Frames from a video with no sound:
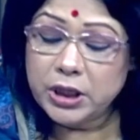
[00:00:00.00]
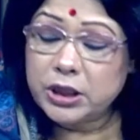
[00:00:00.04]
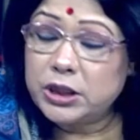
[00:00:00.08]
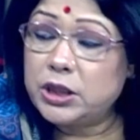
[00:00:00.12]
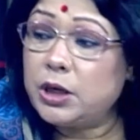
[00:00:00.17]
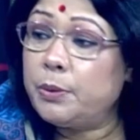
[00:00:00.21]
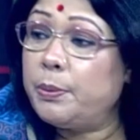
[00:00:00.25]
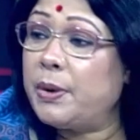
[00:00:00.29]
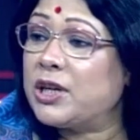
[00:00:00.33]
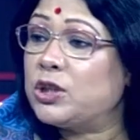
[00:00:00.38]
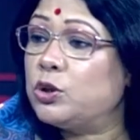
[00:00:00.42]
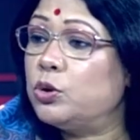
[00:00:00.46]

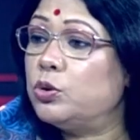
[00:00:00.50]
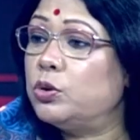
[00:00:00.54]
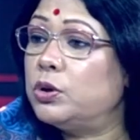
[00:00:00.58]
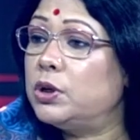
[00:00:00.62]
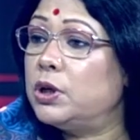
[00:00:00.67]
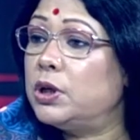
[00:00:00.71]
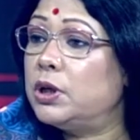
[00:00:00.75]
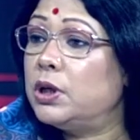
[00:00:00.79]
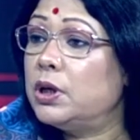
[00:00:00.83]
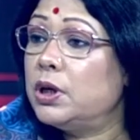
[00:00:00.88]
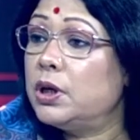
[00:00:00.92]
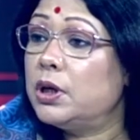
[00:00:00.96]
সেই
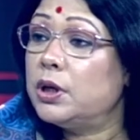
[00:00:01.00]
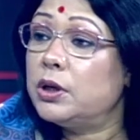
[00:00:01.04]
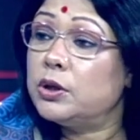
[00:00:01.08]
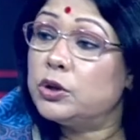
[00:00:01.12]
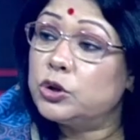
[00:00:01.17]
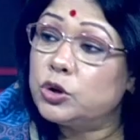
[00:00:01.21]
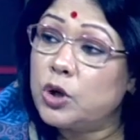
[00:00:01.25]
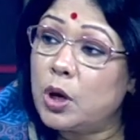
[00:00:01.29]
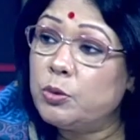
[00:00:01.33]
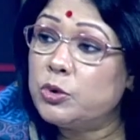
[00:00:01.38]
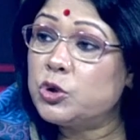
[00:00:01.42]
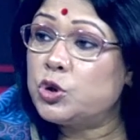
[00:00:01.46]
বাসন্তীর
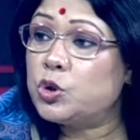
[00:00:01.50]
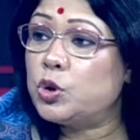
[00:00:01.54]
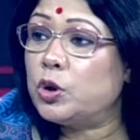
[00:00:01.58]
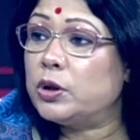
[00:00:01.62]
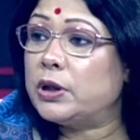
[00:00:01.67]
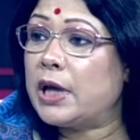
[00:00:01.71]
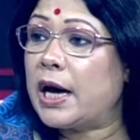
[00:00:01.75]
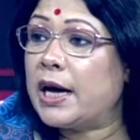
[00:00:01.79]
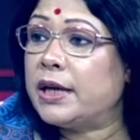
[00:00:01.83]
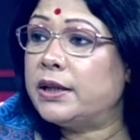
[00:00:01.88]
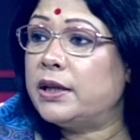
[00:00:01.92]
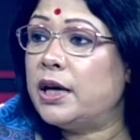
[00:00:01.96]
সমস্ত
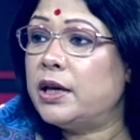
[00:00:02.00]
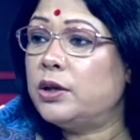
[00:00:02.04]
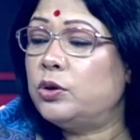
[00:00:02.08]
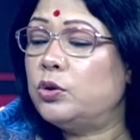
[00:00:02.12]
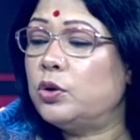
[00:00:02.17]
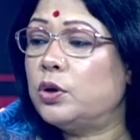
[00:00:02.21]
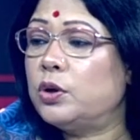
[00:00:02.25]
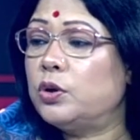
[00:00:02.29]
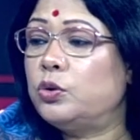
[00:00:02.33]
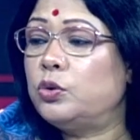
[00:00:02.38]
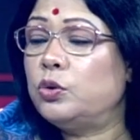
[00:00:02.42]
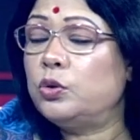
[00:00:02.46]
দায় দায়িত্ব
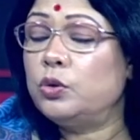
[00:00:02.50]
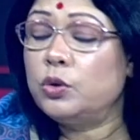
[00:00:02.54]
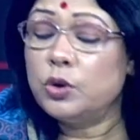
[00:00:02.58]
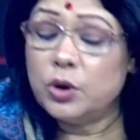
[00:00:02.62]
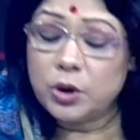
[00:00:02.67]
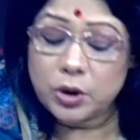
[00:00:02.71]
কিন্তু